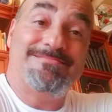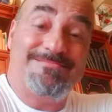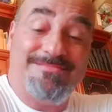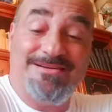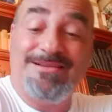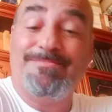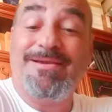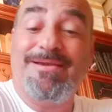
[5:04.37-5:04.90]

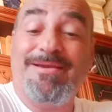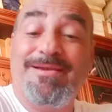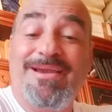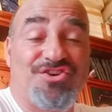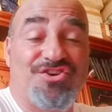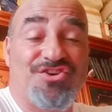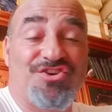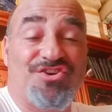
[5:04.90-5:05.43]
ripeto,
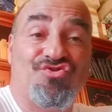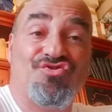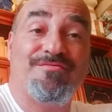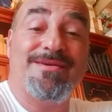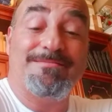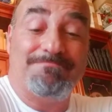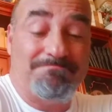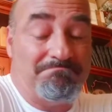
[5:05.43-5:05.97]
facevo il
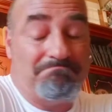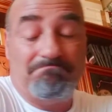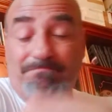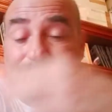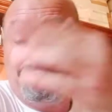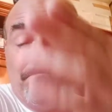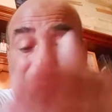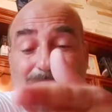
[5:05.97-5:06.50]
nome
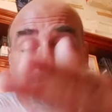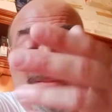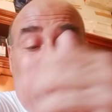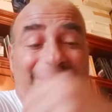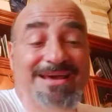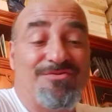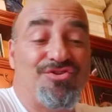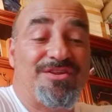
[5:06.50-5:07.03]

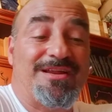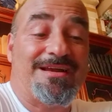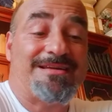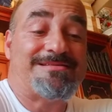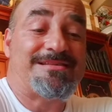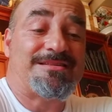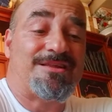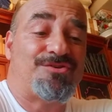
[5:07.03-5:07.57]
parlando della
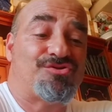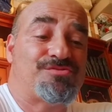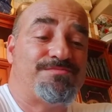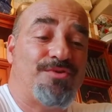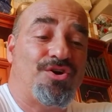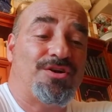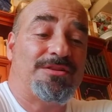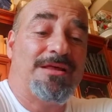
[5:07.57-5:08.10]
Gazzetta dello
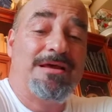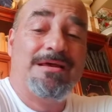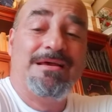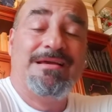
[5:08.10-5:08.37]
Sport,